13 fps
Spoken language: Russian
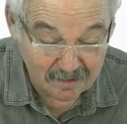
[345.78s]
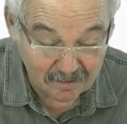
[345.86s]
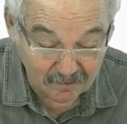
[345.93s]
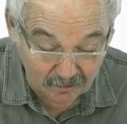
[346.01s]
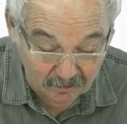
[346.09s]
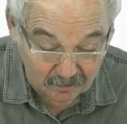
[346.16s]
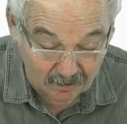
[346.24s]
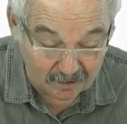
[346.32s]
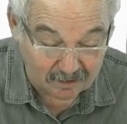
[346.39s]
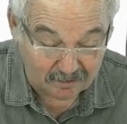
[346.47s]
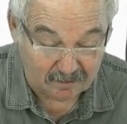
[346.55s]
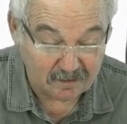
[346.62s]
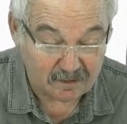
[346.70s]
ну,
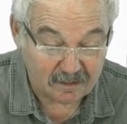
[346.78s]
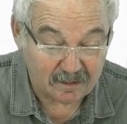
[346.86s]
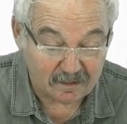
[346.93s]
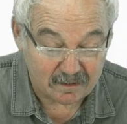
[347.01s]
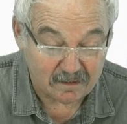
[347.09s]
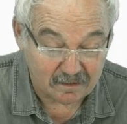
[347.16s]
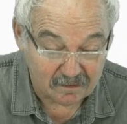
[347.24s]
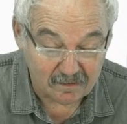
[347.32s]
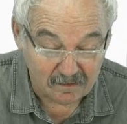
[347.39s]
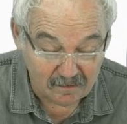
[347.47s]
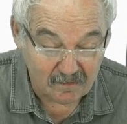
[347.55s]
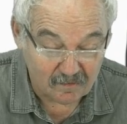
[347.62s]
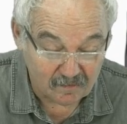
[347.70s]
только, так сказать, э,
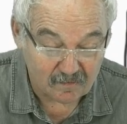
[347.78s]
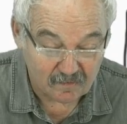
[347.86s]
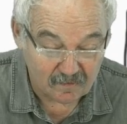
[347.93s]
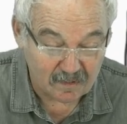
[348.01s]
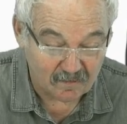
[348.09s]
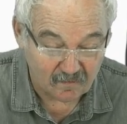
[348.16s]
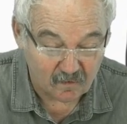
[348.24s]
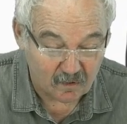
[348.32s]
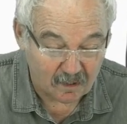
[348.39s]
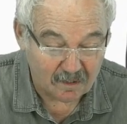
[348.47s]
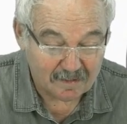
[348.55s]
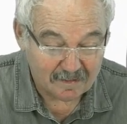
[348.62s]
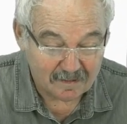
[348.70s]

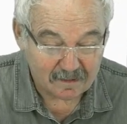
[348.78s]
его